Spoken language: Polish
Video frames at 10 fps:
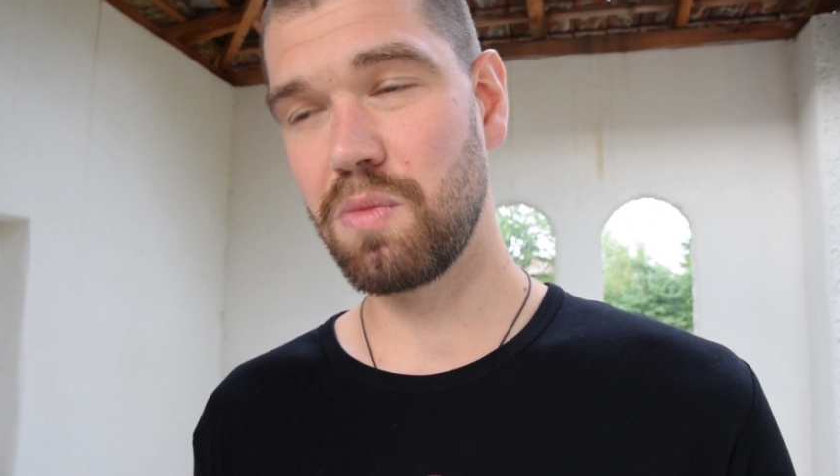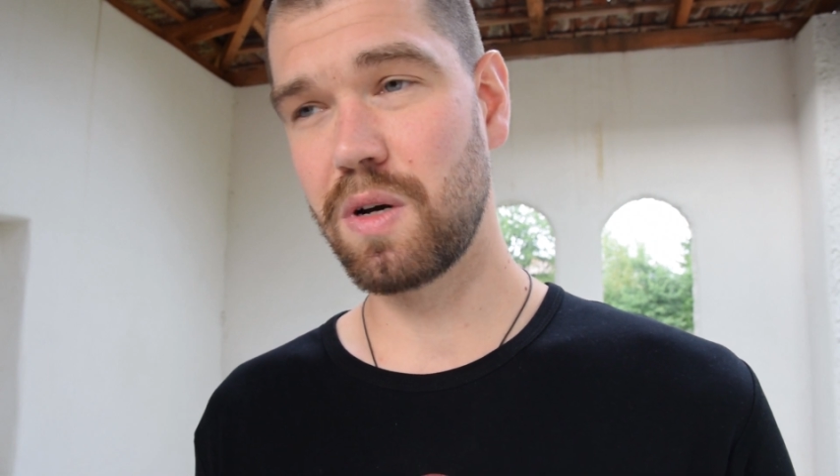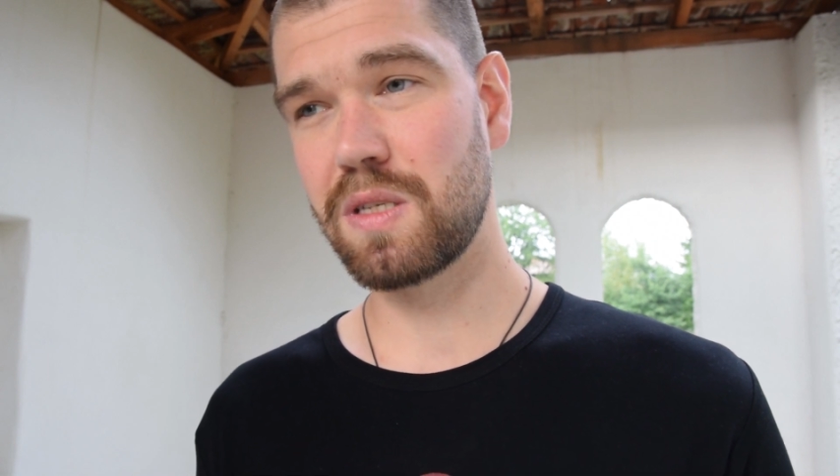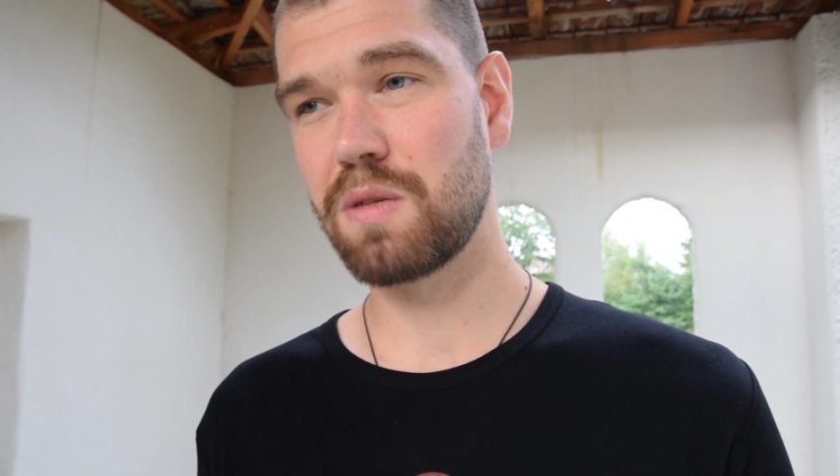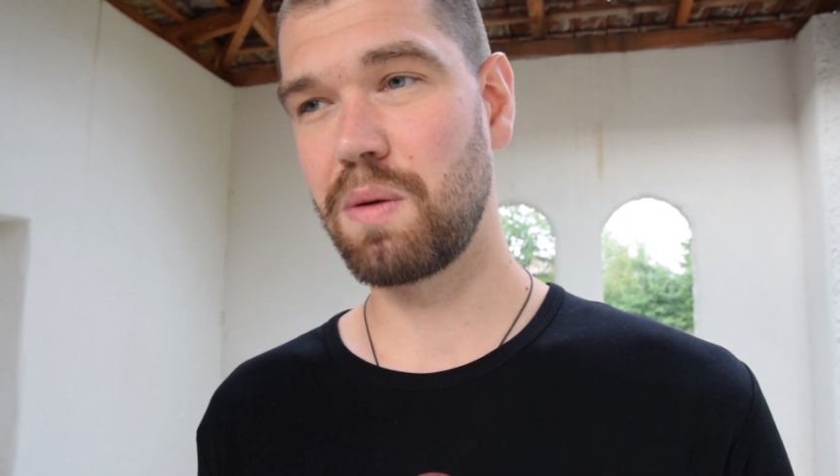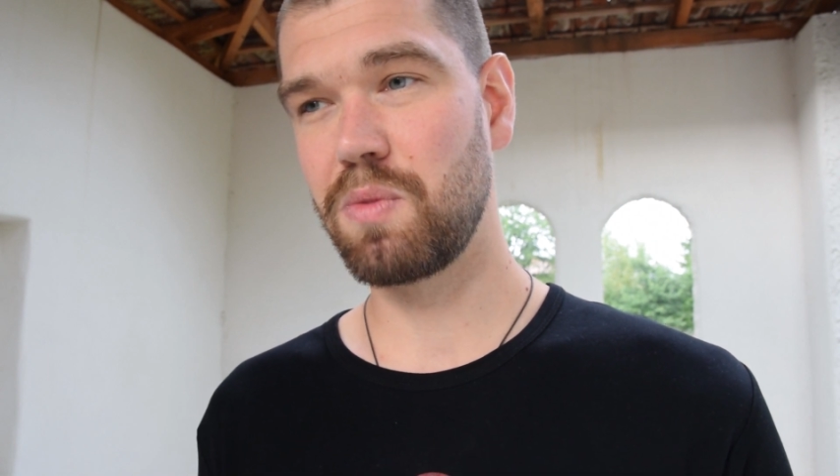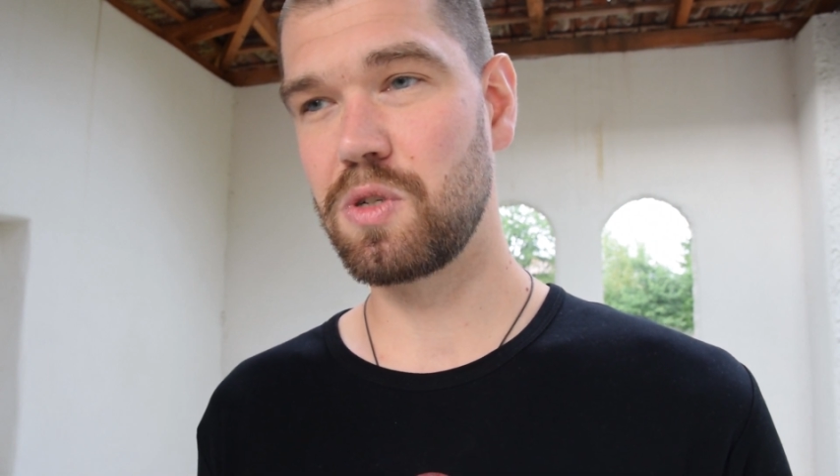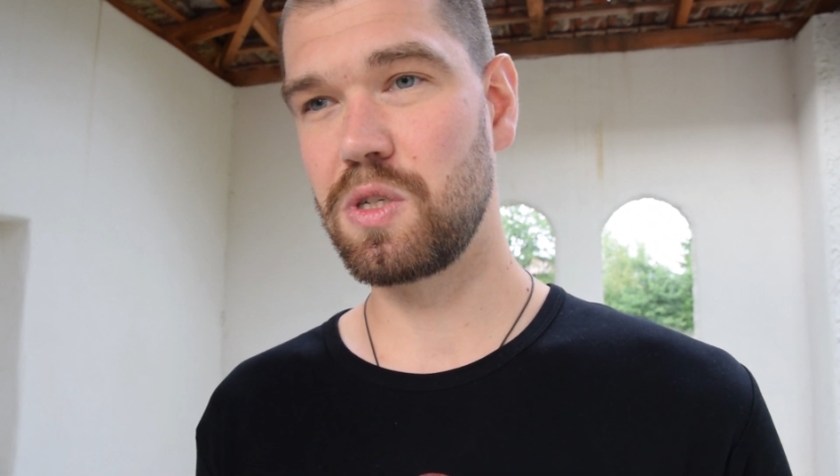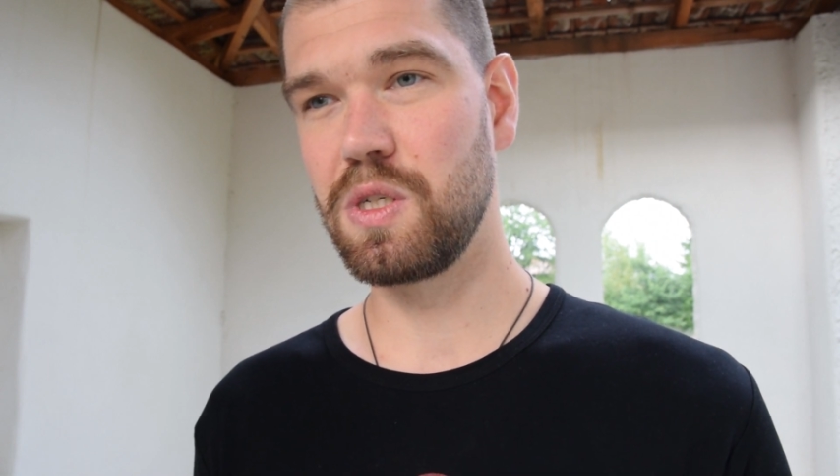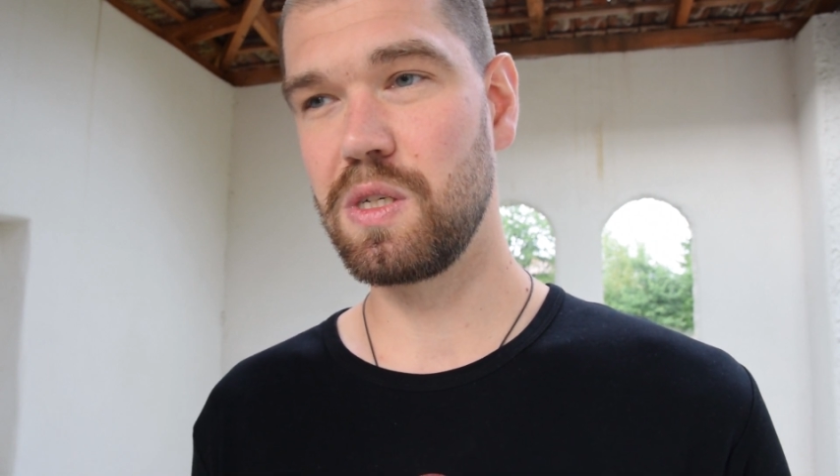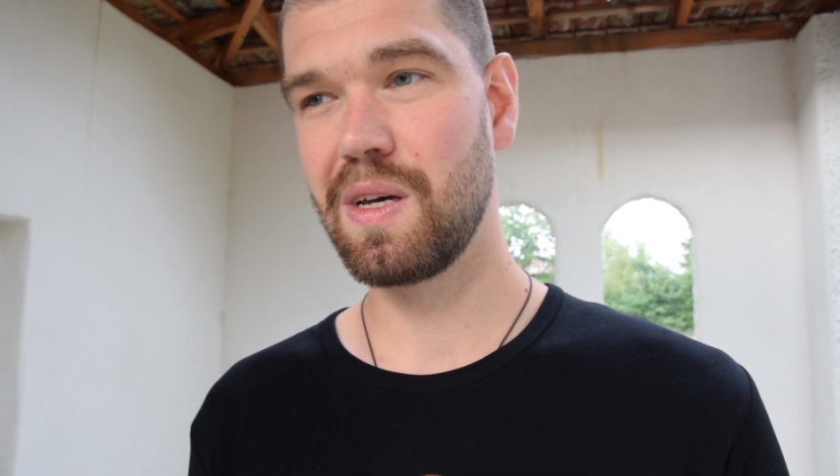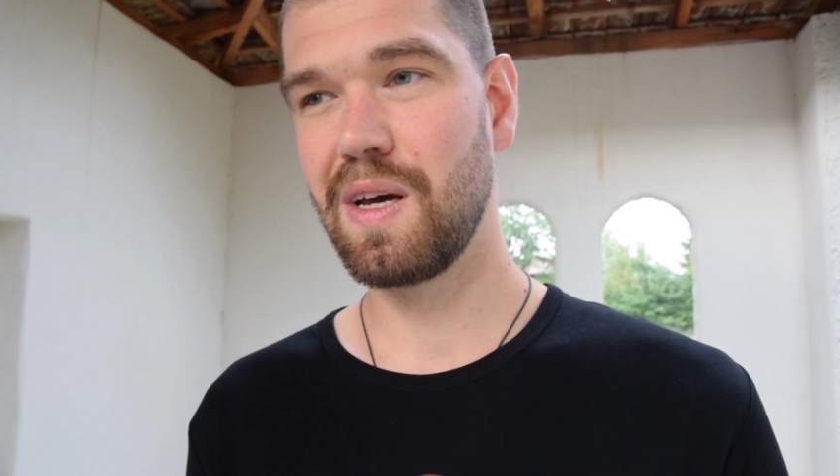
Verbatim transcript: mojej słabości